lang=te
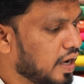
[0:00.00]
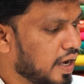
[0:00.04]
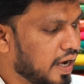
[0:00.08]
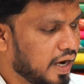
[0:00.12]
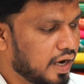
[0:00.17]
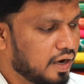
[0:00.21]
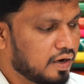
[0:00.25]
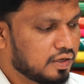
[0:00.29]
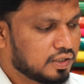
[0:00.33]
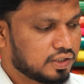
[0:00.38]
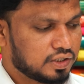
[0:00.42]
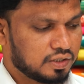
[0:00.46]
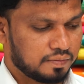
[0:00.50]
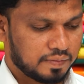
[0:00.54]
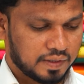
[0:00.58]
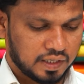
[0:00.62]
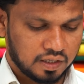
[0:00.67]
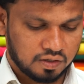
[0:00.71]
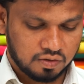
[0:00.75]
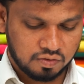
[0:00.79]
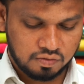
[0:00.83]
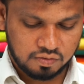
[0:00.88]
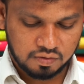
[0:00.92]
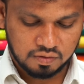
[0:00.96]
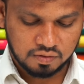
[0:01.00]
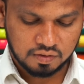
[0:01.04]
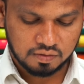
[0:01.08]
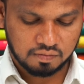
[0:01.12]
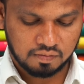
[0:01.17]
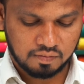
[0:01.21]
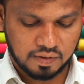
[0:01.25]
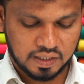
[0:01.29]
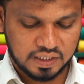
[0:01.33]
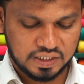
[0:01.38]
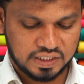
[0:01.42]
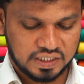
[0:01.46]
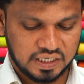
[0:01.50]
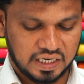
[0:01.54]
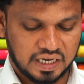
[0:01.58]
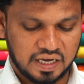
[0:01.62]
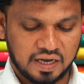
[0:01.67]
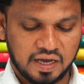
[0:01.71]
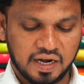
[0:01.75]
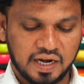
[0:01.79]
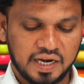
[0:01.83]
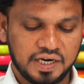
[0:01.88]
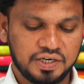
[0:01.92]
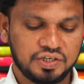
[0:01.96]
అండ్ వచ్చి మనకు మంచి
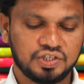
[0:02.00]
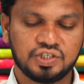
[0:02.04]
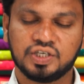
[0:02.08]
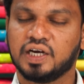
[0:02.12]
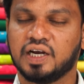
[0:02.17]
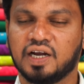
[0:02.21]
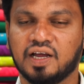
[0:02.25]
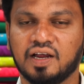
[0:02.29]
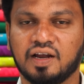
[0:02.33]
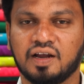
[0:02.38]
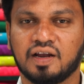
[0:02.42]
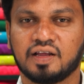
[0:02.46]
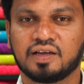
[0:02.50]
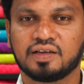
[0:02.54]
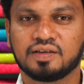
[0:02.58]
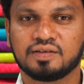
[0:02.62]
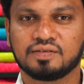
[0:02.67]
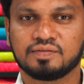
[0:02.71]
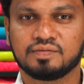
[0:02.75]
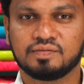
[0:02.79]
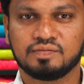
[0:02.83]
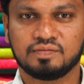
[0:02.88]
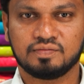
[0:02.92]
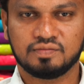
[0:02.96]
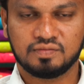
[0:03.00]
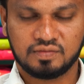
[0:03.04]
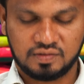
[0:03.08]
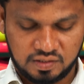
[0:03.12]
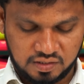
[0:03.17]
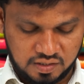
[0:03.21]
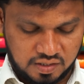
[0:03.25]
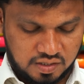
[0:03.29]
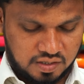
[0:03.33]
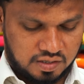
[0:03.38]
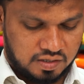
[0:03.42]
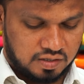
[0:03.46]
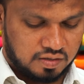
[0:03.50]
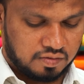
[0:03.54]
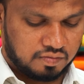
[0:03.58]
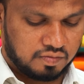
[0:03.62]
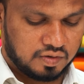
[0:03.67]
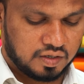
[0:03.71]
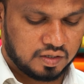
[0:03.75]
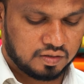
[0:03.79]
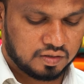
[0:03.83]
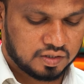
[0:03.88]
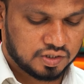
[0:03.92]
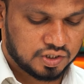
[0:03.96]
గ్రీన్ షేడ్ అండి
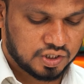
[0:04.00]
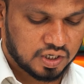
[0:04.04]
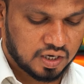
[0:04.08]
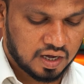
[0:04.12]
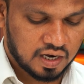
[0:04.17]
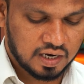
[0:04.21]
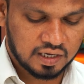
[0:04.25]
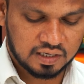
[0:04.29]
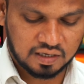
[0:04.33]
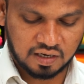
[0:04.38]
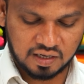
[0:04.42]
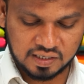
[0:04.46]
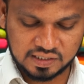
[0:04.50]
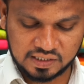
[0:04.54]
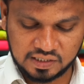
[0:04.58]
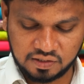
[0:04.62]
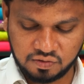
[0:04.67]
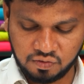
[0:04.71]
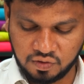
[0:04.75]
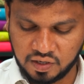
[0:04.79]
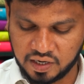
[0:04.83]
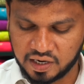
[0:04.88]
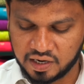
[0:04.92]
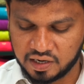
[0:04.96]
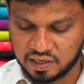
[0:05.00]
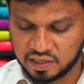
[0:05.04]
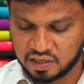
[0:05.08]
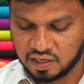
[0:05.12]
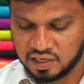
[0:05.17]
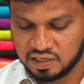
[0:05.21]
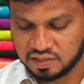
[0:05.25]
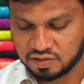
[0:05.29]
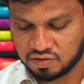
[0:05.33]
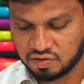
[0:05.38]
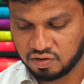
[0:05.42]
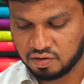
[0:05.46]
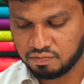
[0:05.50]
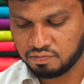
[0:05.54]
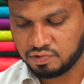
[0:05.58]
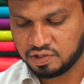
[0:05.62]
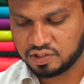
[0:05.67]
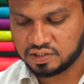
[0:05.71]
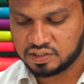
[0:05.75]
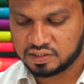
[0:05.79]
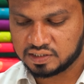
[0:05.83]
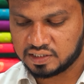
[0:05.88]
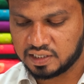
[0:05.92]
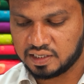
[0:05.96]
చాలా క్లాసిక్ ఉన్నాయండి కలర్
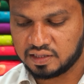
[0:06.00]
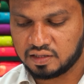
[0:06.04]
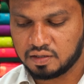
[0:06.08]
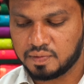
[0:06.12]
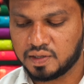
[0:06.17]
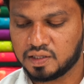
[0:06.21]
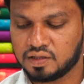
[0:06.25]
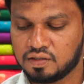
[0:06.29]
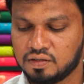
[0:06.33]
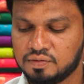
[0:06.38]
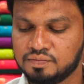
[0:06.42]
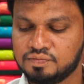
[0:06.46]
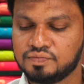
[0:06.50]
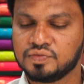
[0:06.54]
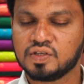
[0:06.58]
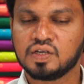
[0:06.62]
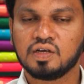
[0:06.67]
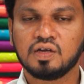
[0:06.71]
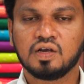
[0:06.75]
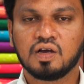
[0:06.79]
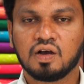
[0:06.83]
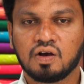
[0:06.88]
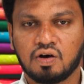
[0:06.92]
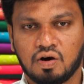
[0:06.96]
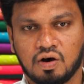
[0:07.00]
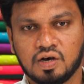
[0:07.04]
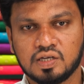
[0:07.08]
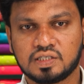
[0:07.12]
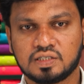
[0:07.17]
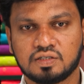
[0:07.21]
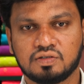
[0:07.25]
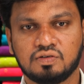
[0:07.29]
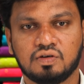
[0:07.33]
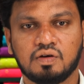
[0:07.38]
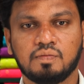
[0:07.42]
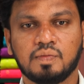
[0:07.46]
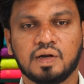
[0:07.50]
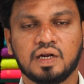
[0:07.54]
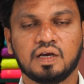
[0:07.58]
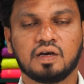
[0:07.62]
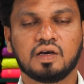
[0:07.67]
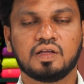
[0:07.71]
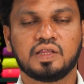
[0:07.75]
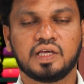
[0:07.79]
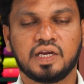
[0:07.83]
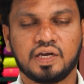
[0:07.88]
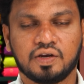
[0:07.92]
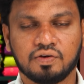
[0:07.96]
కాంబినేషన్స్ అయితే మాత్రం కాస్ట్ కూడా
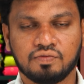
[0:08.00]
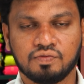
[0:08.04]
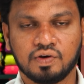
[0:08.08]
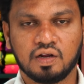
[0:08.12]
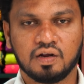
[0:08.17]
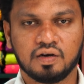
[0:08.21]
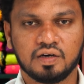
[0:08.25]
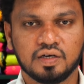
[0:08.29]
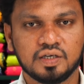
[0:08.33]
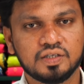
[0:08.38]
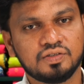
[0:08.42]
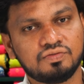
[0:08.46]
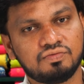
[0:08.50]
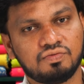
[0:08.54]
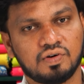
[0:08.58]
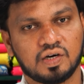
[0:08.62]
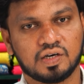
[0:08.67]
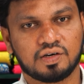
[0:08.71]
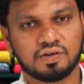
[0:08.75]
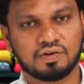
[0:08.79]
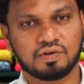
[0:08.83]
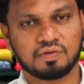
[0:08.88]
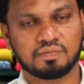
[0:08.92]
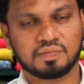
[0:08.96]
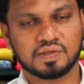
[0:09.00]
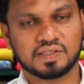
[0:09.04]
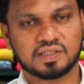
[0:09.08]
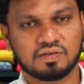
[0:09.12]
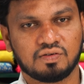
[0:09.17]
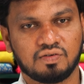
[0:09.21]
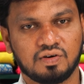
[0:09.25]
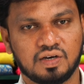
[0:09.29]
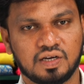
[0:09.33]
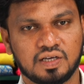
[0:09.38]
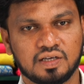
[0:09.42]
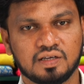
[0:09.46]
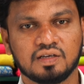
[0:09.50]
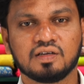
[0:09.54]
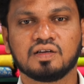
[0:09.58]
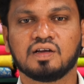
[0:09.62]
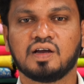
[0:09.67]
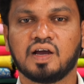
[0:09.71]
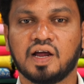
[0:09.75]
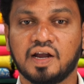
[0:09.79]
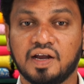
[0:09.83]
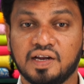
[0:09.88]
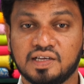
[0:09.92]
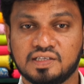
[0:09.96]
మనకు అది ట్వెల్వ్ హండ్రెడ్ ఫార్టీ రూపీస్
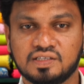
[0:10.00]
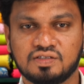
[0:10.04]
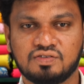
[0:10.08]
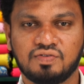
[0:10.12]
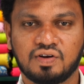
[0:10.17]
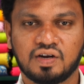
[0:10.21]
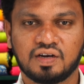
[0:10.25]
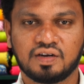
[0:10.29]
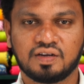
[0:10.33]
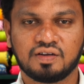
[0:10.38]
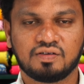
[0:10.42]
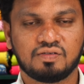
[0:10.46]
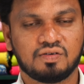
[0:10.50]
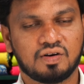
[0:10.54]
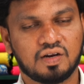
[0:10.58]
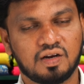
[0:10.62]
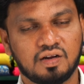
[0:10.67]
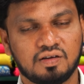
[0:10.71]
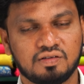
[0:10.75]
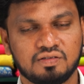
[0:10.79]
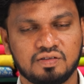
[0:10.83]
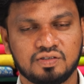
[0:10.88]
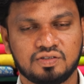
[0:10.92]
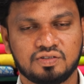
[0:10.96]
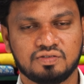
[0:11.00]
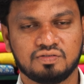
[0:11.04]
నెక్స్ట్ వెరైటీ కూడా ఎలా ఉందో